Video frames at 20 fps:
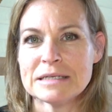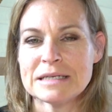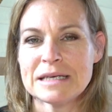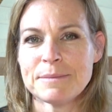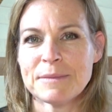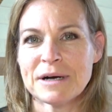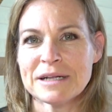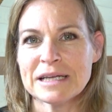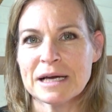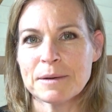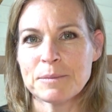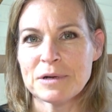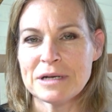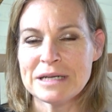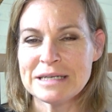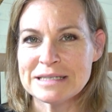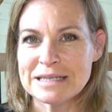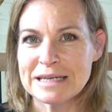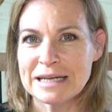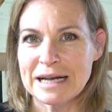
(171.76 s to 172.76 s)
Ce qui m'a
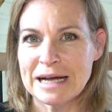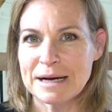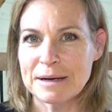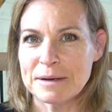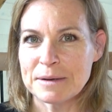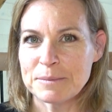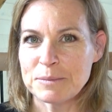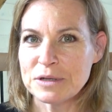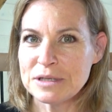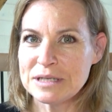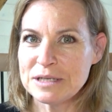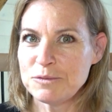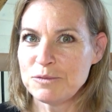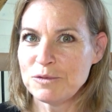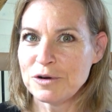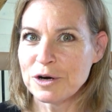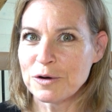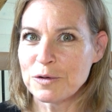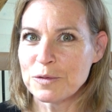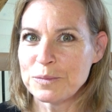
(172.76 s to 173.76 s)
interpellé, c'est la petite
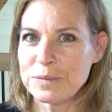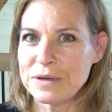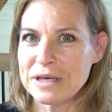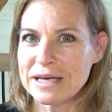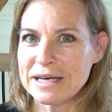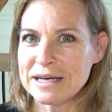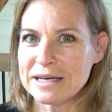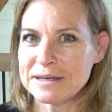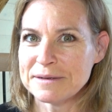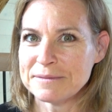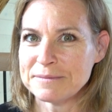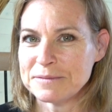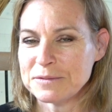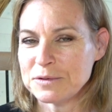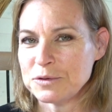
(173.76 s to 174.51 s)
douleur au pied,